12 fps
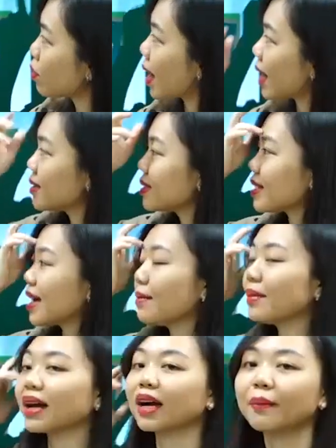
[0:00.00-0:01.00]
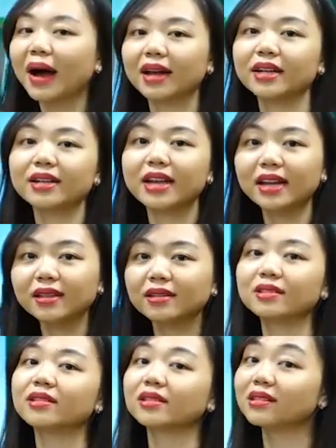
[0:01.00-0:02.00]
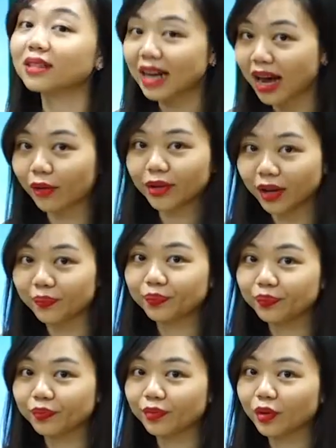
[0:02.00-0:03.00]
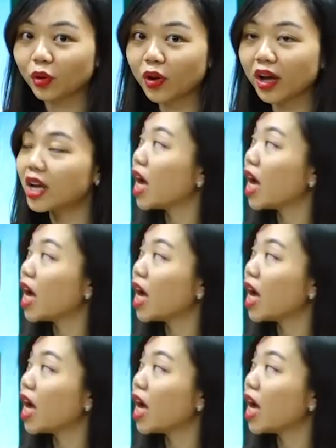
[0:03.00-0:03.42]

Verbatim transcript: đoán xem là các bạn ấy đến từ những nước nào nhé Ok,